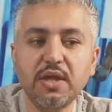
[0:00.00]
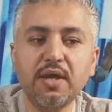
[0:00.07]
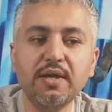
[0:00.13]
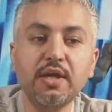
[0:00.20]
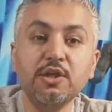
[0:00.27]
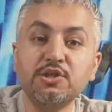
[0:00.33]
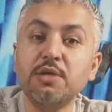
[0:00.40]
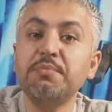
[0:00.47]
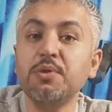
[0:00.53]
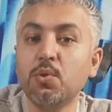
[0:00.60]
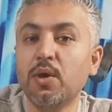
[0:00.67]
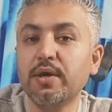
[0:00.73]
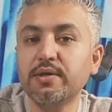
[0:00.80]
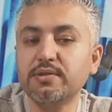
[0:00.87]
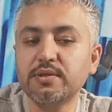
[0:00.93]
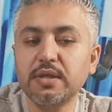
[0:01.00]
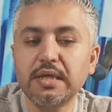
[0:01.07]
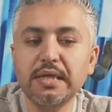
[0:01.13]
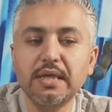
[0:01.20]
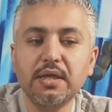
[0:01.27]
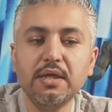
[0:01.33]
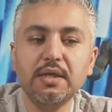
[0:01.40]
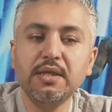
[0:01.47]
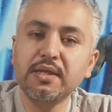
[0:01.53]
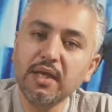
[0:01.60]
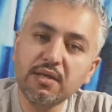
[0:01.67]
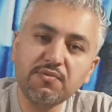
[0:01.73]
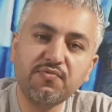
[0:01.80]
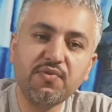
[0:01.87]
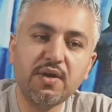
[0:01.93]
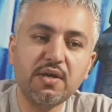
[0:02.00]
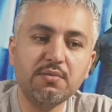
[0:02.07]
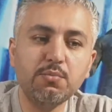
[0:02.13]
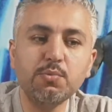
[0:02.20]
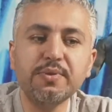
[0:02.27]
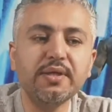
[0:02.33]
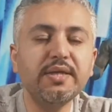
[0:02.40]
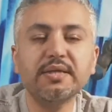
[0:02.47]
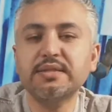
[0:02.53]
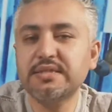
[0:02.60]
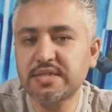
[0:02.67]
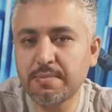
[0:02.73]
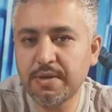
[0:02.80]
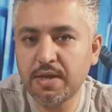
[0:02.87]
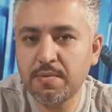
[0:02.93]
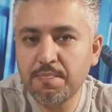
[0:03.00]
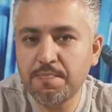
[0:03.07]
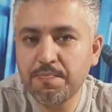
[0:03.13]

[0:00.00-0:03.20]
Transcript: انا عجبني وايد اللي نان فان ممكن يعطي سبعه